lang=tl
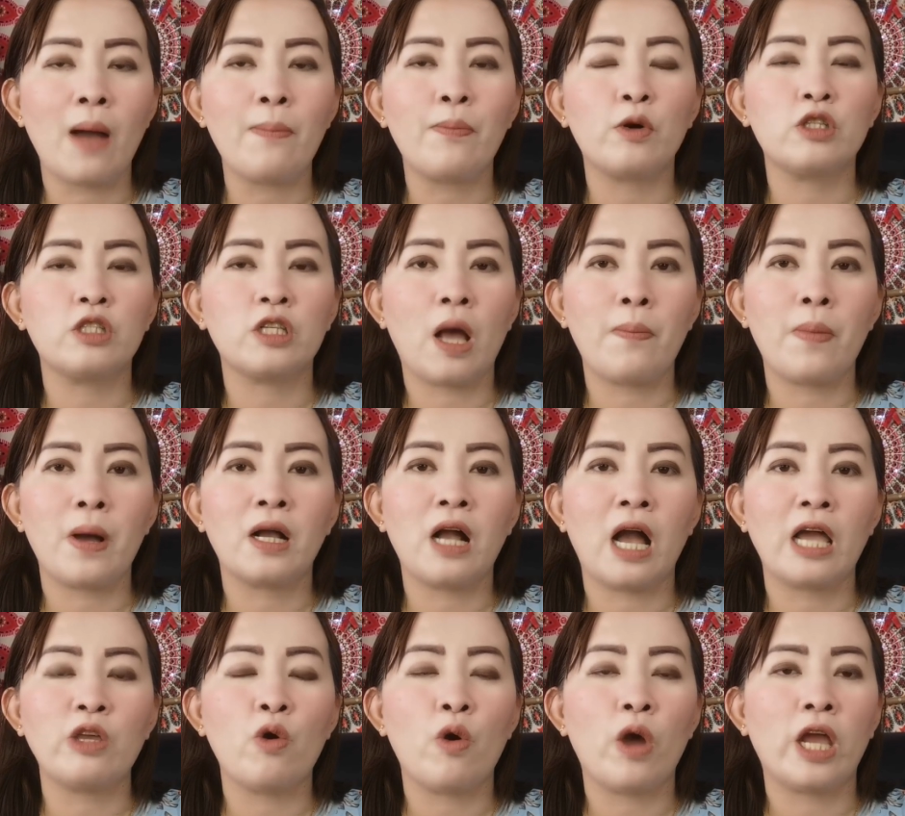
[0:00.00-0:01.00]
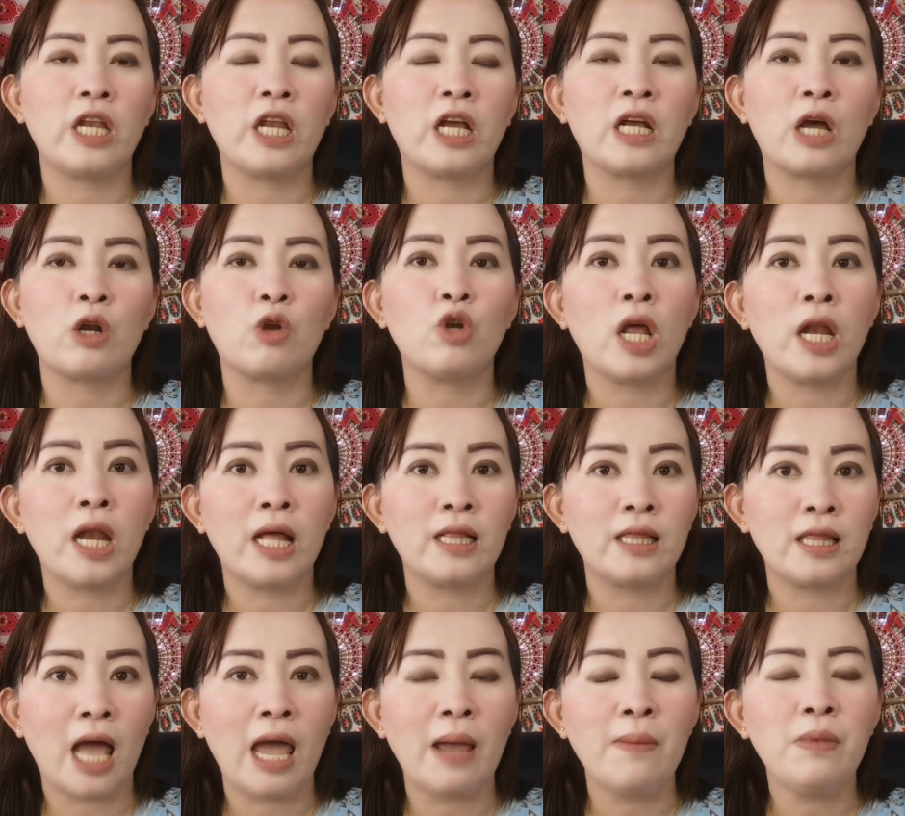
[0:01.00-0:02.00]
Tapos kapag kayo ay eh, nagkaroon na
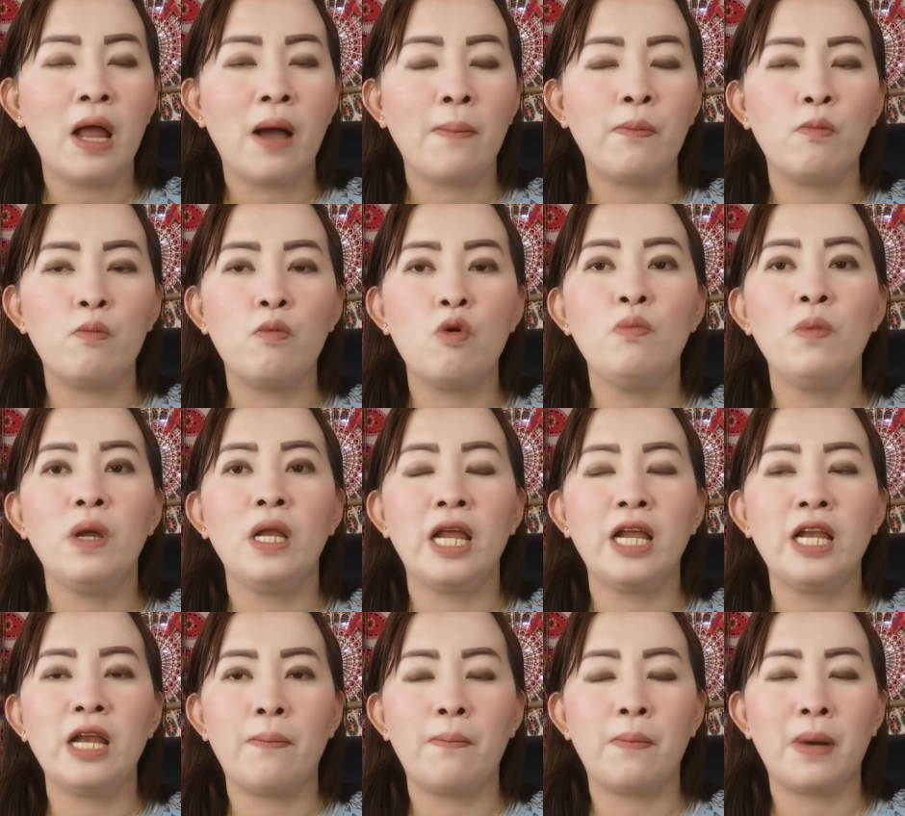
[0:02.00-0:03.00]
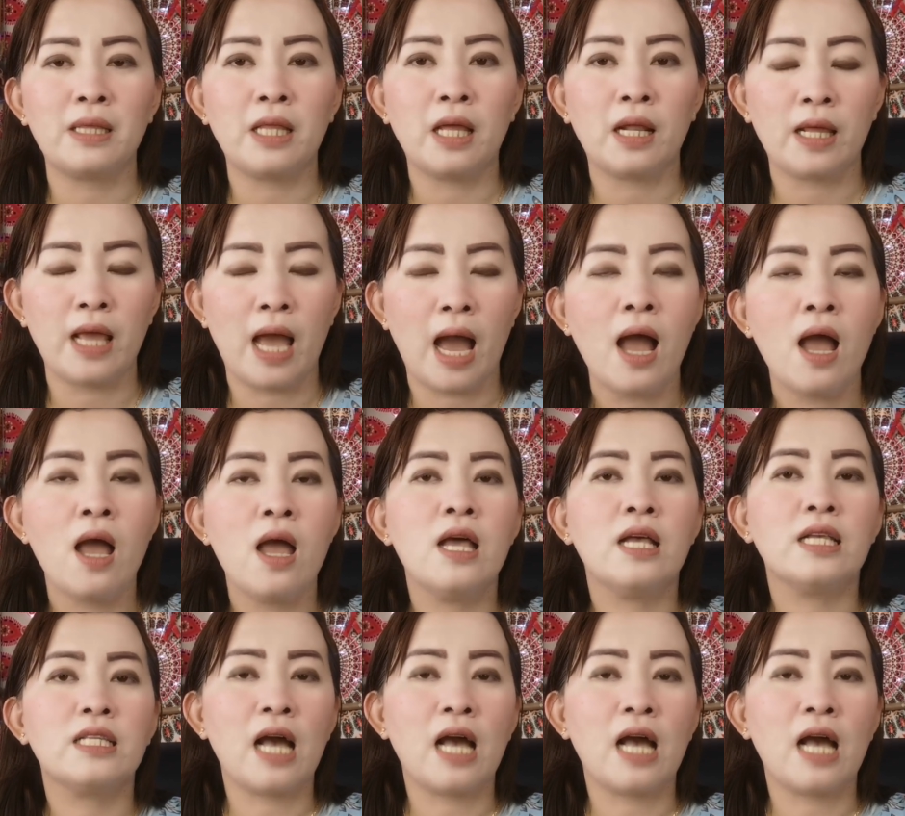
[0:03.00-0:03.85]
ng time na bumili ng baterya,